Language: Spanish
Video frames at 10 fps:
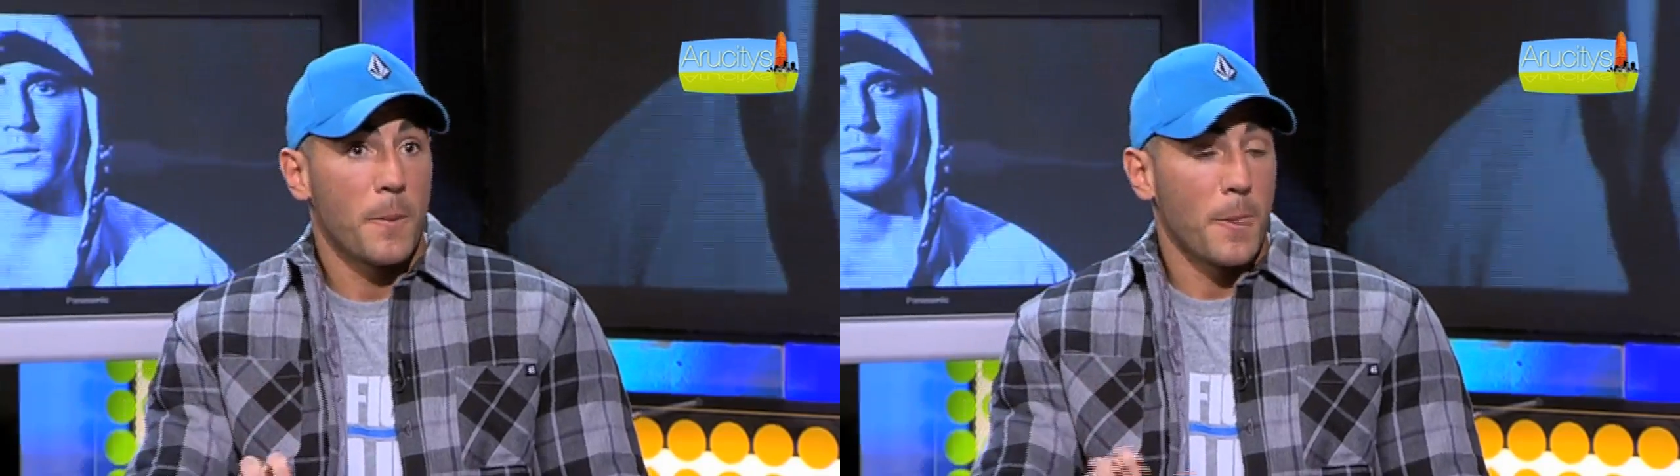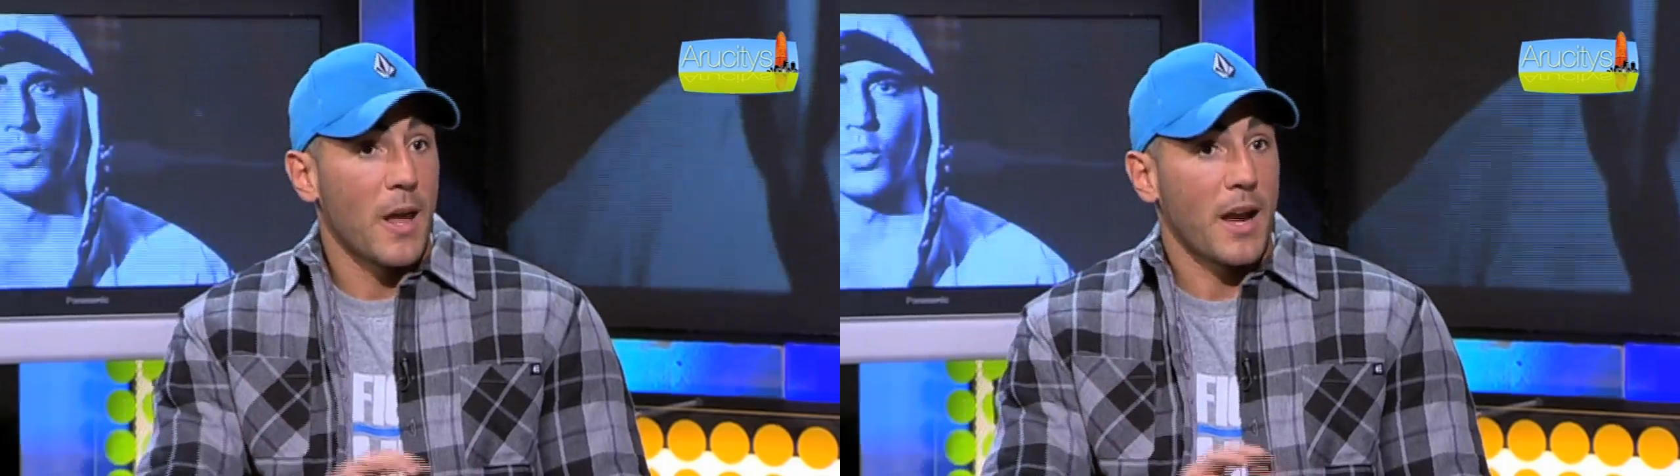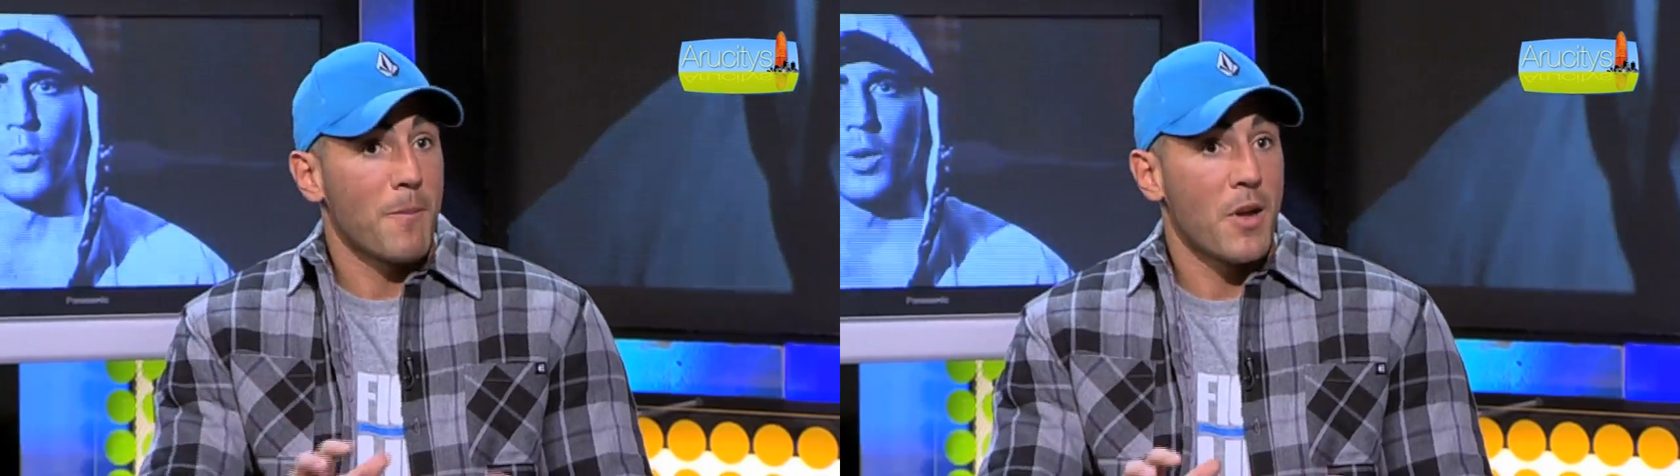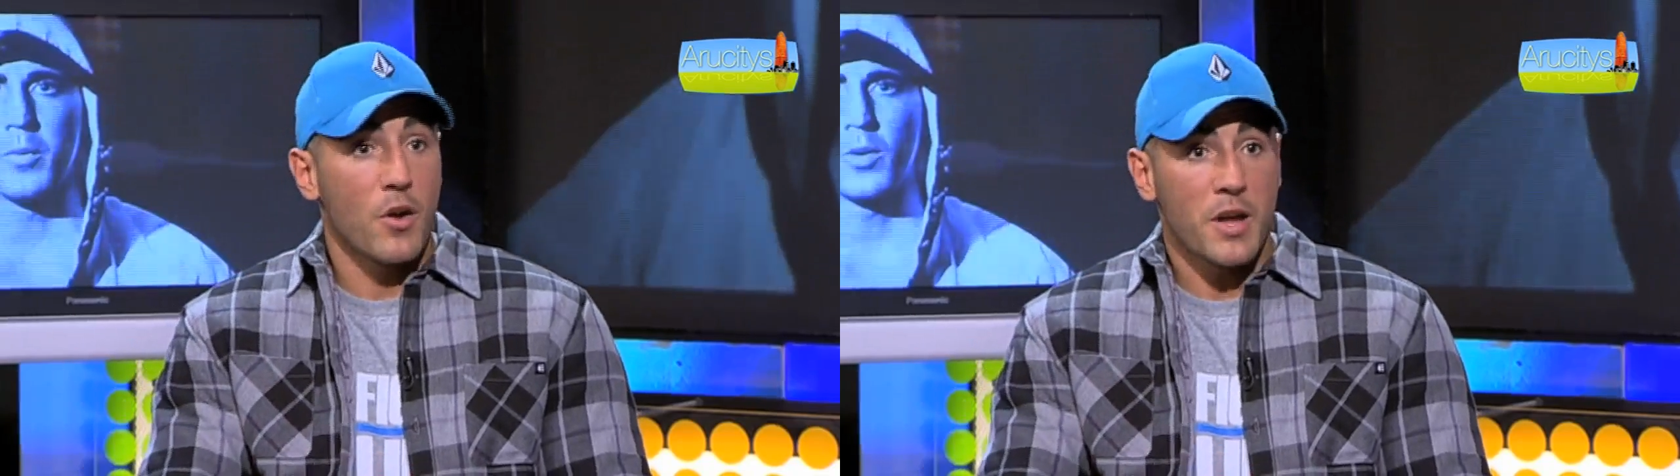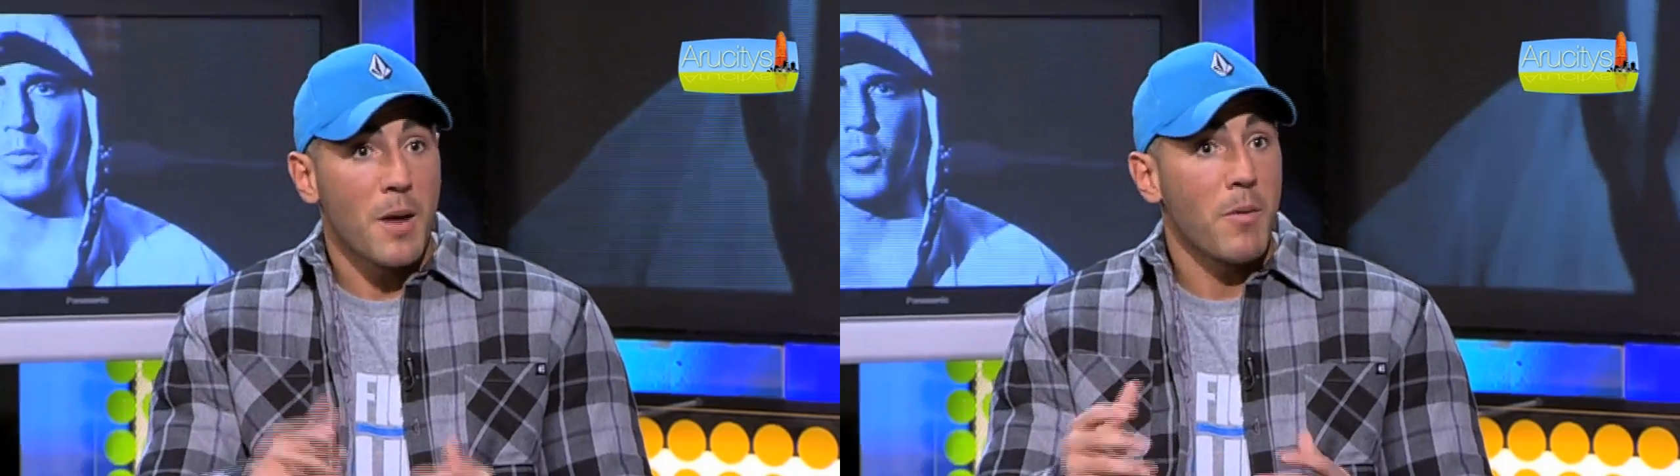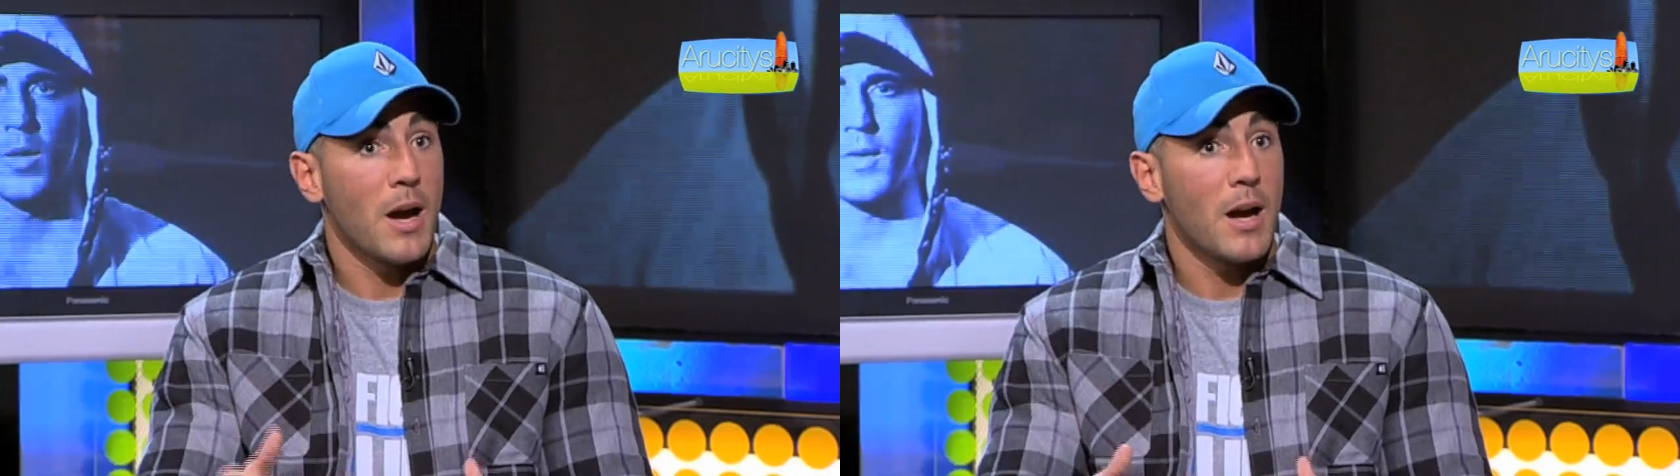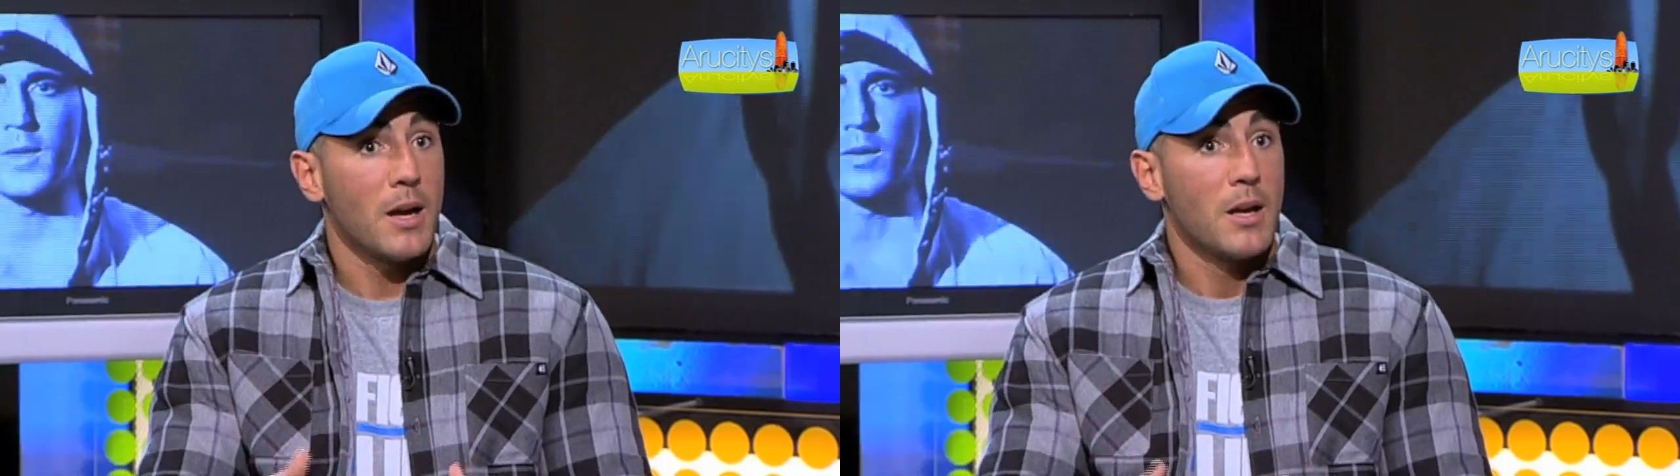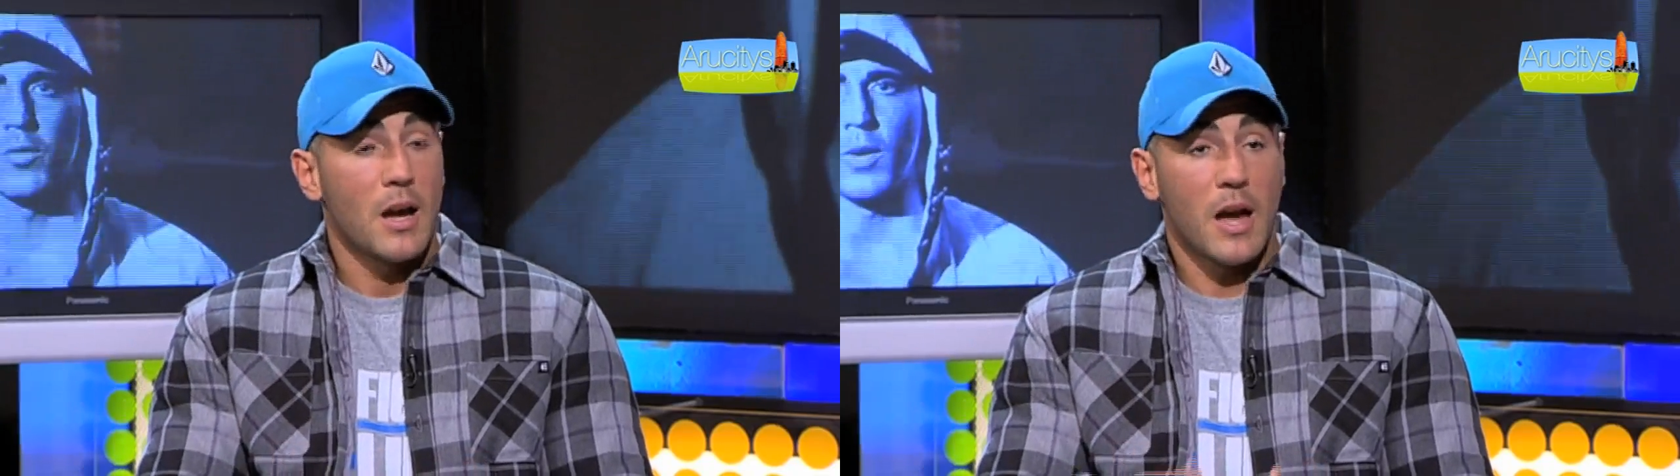La gran mayoría va,